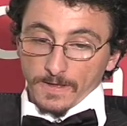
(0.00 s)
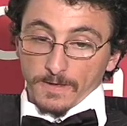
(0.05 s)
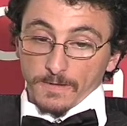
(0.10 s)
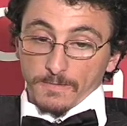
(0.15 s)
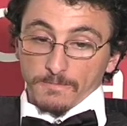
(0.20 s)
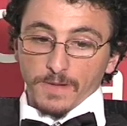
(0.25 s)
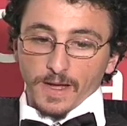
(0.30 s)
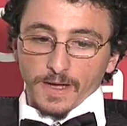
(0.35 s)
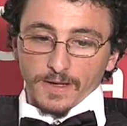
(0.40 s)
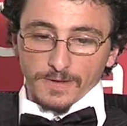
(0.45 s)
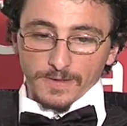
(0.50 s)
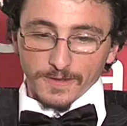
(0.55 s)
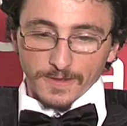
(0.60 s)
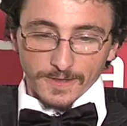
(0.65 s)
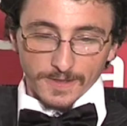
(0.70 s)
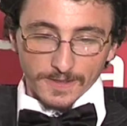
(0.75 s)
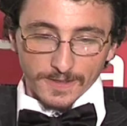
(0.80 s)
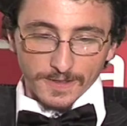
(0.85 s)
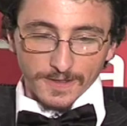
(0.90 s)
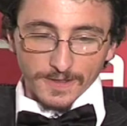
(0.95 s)
Che Ma,
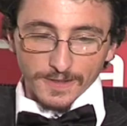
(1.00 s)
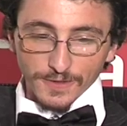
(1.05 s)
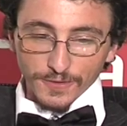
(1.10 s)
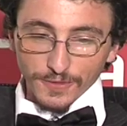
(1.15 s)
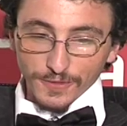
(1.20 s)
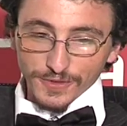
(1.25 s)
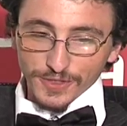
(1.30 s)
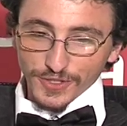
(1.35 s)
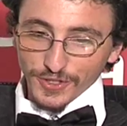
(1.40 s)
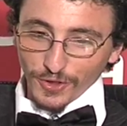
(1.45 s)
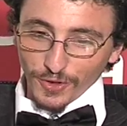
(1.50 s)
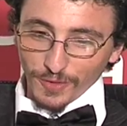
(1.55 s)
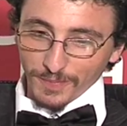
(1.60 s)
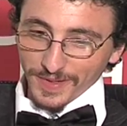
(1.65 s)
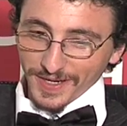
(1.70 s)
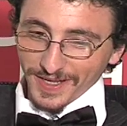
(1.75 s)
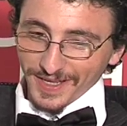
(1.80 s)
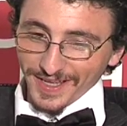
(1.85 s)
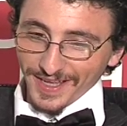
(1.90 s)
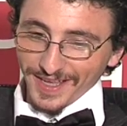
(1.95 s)
cambiamenti? Non so,
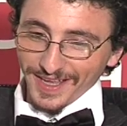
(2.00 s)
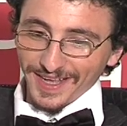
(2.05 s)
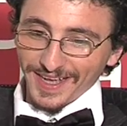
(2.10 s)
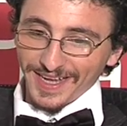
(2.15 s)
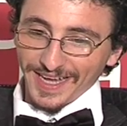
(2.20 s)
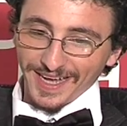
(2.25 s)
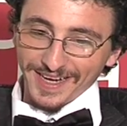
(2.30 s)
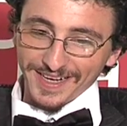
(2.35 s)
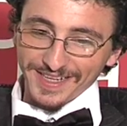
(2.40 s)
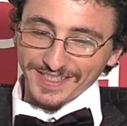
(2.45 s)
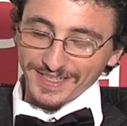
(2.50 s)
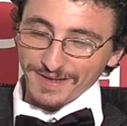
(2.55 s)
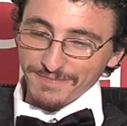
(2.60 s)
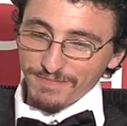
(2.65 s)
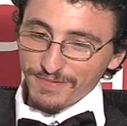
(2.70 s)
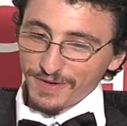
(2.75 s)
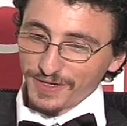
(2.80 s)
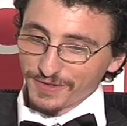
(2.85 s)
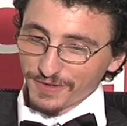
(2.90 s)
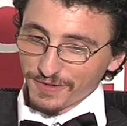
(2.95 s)
perché Khan è
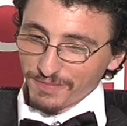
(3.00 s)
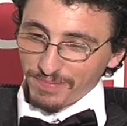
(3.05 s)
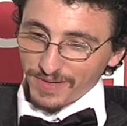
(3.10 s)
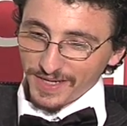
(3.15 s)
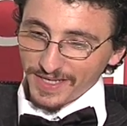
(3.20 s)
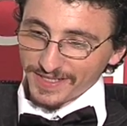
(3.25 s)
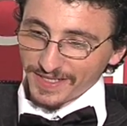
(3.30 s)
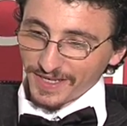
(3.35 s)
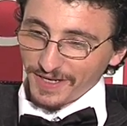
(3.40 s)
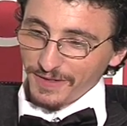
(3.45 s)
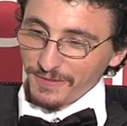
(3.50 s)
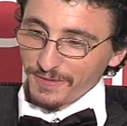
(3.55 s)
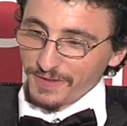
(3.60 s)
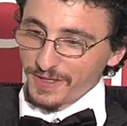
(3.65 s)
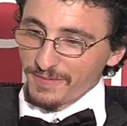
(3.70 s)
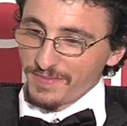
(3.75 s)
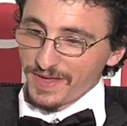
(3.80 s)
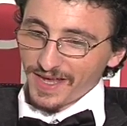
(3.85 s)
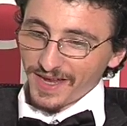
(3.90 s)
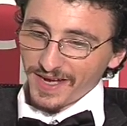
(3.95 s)
sempre una sorpresa. Negli
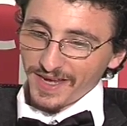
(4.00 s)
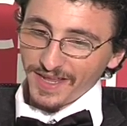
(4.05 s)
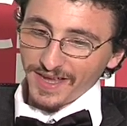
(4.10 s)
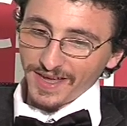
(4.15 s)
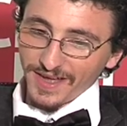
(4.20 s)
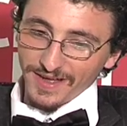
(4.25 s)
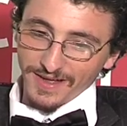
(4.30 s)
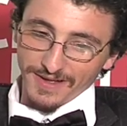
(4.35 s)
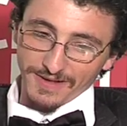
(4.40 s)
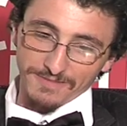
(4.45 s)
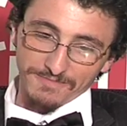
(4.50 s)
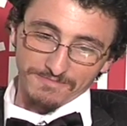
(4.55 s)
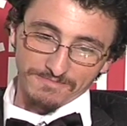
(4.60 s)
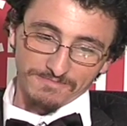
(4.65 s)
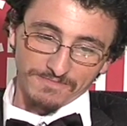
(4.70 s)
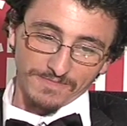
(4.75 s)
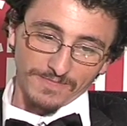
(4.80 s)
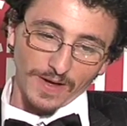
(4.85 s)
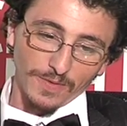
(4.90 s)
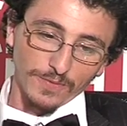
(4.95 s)
ultimi anni ha
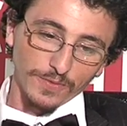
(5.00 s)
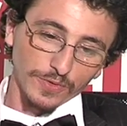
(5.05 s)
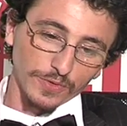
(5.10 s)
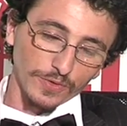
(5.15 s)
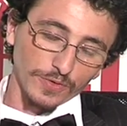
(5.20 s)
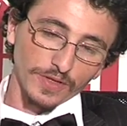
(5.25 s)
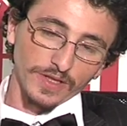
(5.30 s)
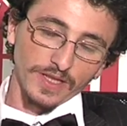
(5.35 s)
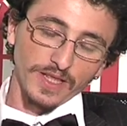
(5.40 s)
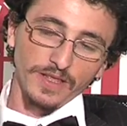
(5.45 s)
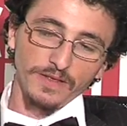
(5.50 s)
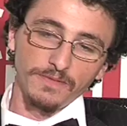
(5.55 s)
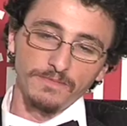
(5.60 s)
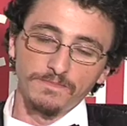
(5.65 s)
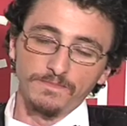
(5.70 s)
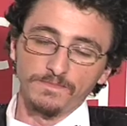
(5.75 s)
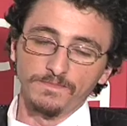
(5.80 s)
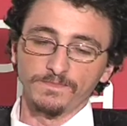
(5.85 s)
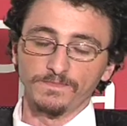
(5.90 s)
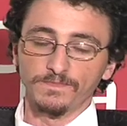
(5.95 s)
ha avuto dei,
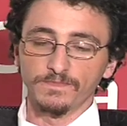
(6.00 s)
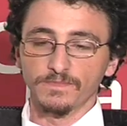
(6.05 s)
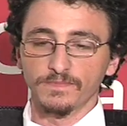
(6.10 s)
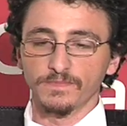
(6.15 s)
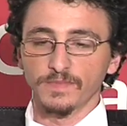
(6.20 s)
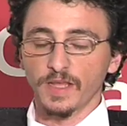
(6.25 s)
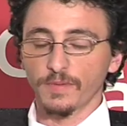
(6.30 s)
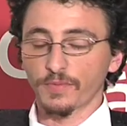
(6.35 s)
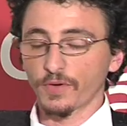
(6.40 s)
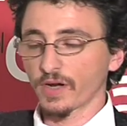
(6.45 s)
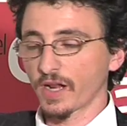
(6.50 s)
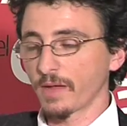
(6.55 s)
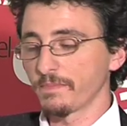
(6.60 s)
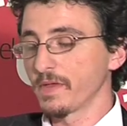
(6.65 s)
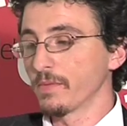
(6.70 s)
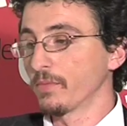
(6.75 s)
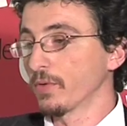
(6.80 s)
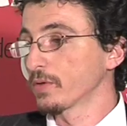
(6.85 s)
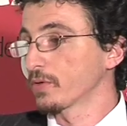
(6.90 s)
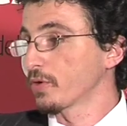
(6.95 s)
dei,
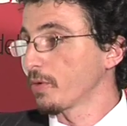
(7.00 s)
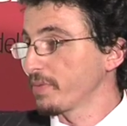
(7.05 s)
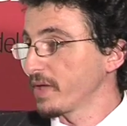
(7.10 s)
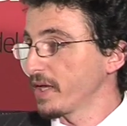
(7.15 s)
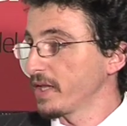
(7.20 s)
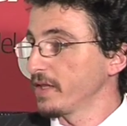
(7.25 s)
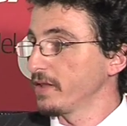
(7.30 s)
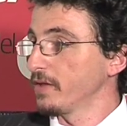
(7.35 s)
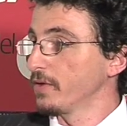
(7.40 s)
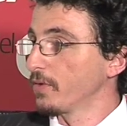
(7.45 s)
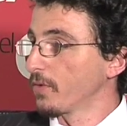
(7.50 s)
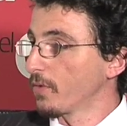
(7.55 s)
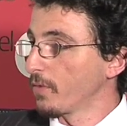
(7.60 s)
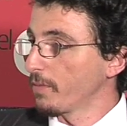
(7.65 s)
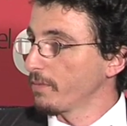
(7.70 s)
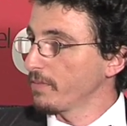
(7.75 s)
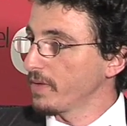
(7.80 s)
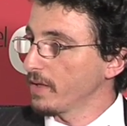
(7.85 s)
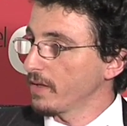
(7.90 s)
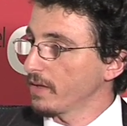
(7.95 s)
programmi molto pieni di
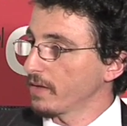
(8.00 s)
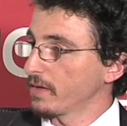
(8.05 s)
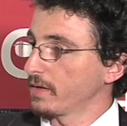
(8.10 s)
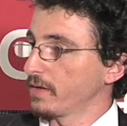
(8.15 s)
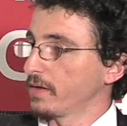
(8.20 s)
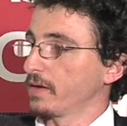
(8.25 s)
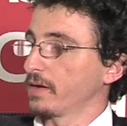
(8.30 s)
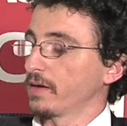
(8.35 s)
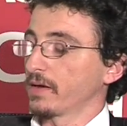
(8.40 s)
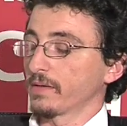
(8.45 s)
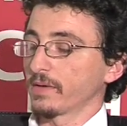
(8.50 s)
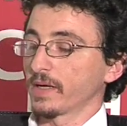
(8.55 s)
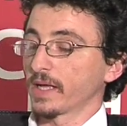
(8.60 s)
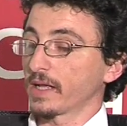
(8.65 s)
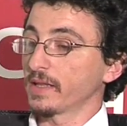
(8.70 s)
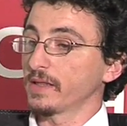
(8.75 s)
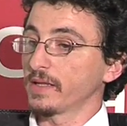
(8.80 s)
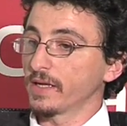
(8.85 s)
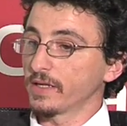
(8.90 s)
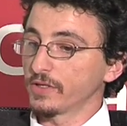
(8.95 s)
nomi, eh,
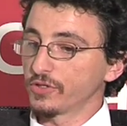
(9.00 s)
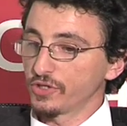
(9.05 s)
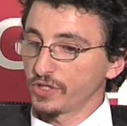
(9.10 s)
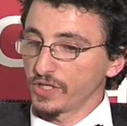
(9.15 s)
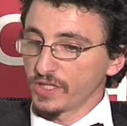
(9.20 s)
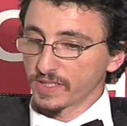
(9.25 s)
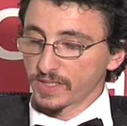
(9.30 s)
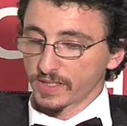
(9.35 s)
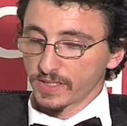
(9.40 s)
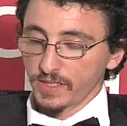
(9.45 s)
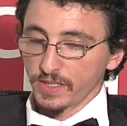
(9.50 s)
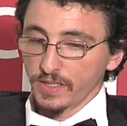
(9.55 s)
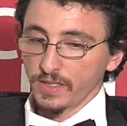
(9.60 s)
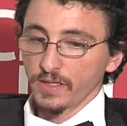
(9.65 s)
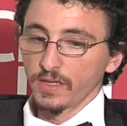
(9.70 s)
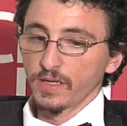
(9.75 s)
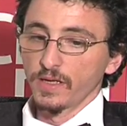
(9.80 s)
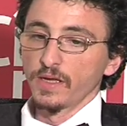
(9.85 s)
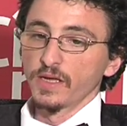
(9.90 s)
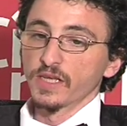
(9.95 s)
grandi
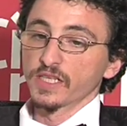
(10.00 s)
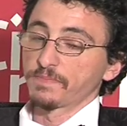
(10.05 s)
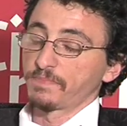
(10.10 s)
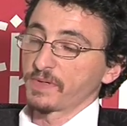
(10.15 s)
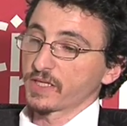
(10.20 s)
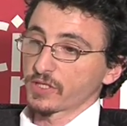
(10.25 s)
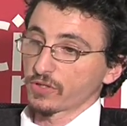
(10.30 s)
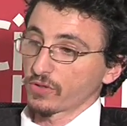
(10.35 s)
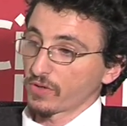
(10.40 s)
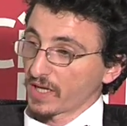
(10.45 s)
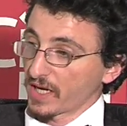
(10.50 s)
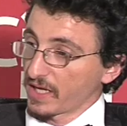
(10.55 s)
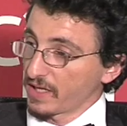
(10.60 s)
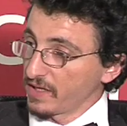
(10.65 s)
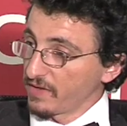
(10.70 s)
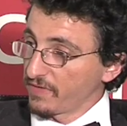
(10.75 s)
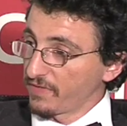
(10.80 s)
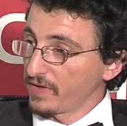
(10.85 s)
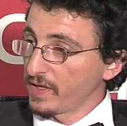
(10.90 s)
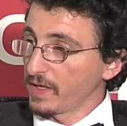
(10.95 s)
registi, spesso
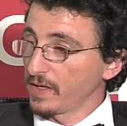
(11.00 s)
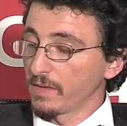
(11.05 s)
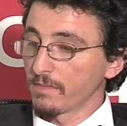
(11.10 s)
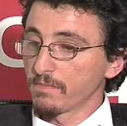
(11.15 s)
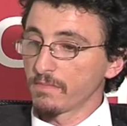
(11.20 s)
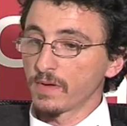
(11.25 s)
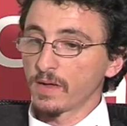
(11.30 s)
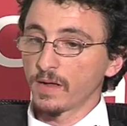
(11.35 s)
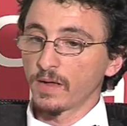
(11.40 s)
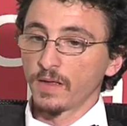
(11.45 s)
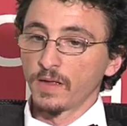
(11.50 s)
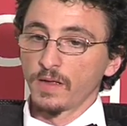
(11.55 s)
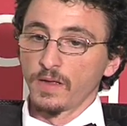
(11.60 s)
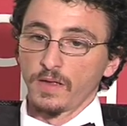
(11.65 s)
grandi film